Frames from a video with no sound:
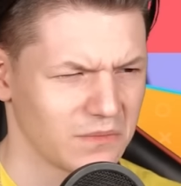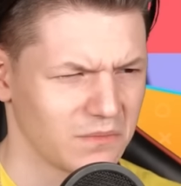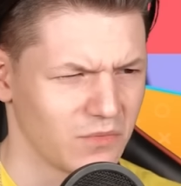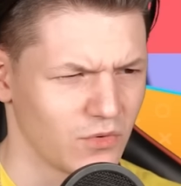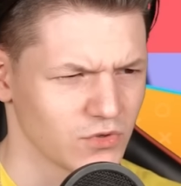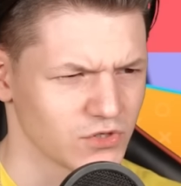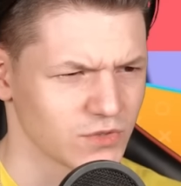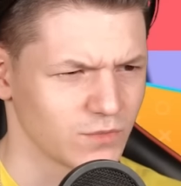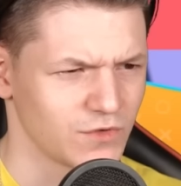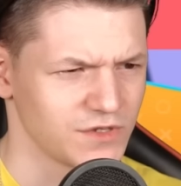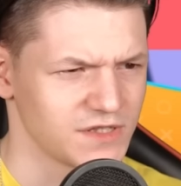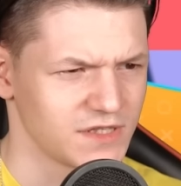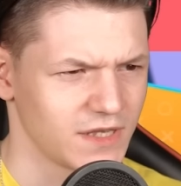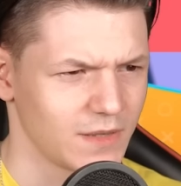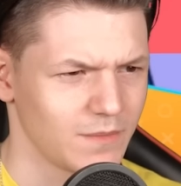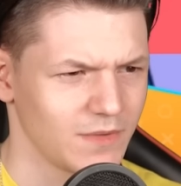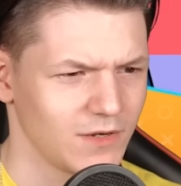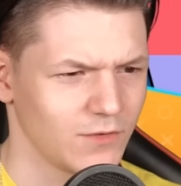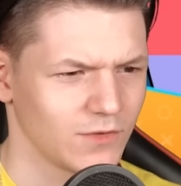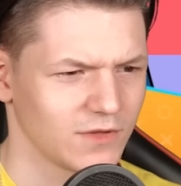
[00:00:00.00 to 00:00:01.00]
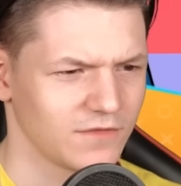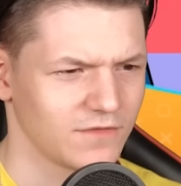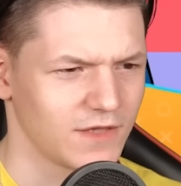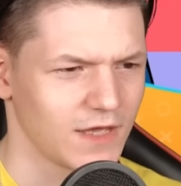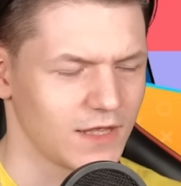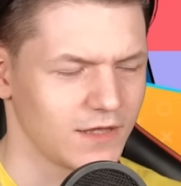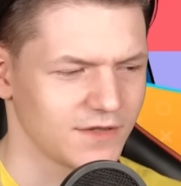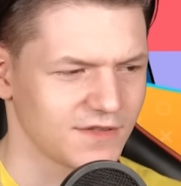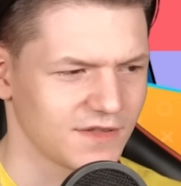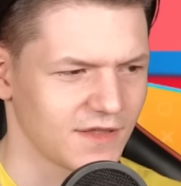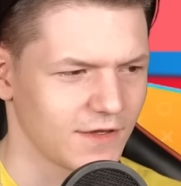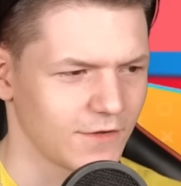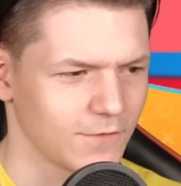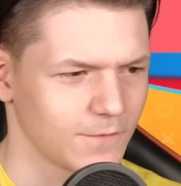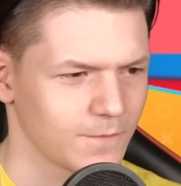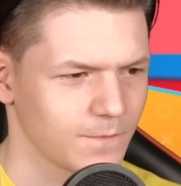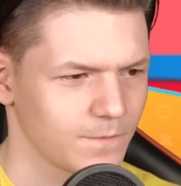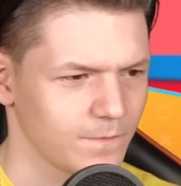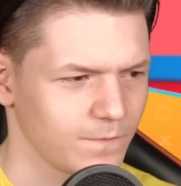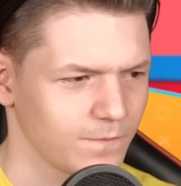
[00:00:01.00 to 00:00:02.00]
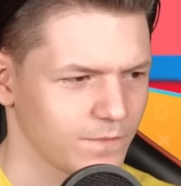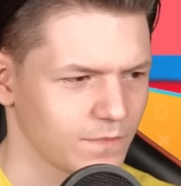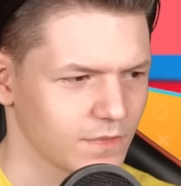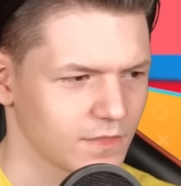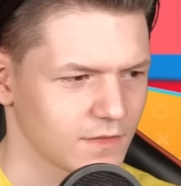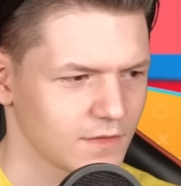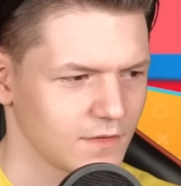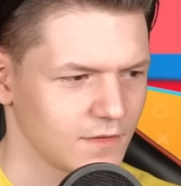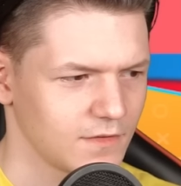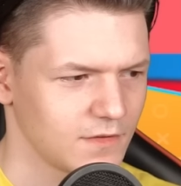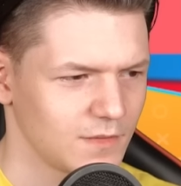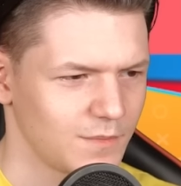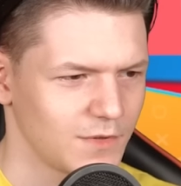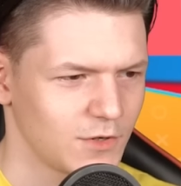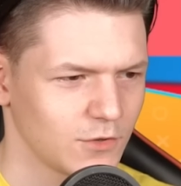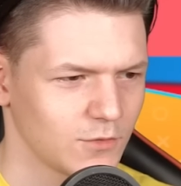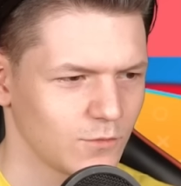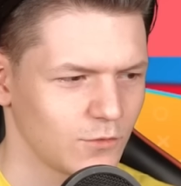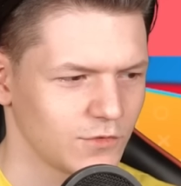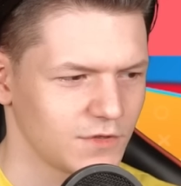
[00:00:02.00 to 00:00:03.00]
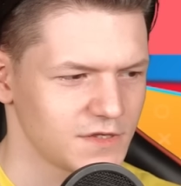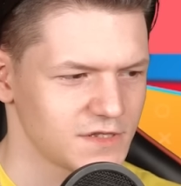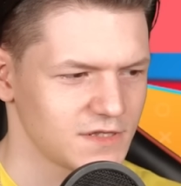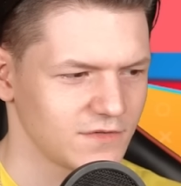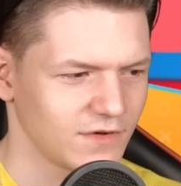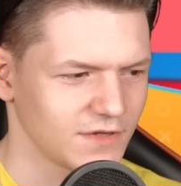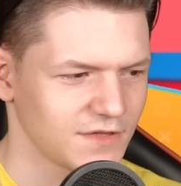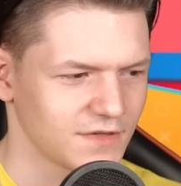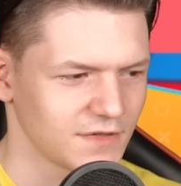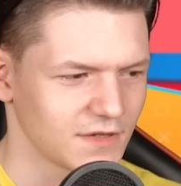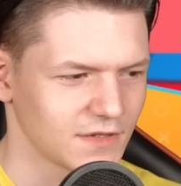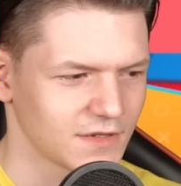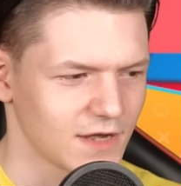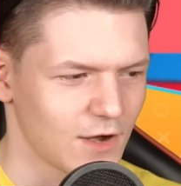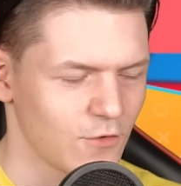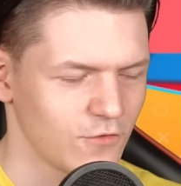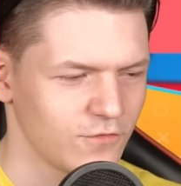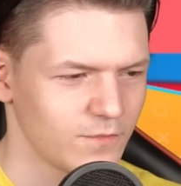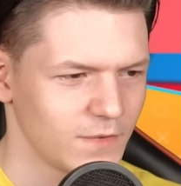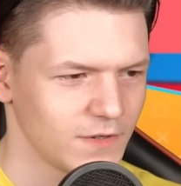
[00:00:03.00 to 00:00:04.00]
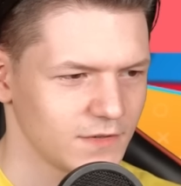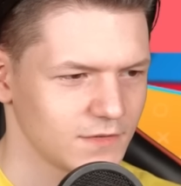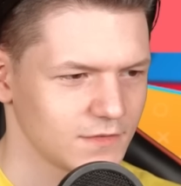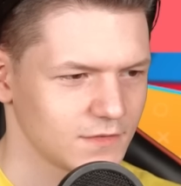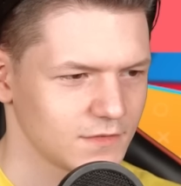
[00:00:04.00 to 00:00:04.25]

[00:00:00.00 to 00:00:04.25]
боже мой, 7 миллионов, я не знаю. Теперь он будет издеваться над Кауфма?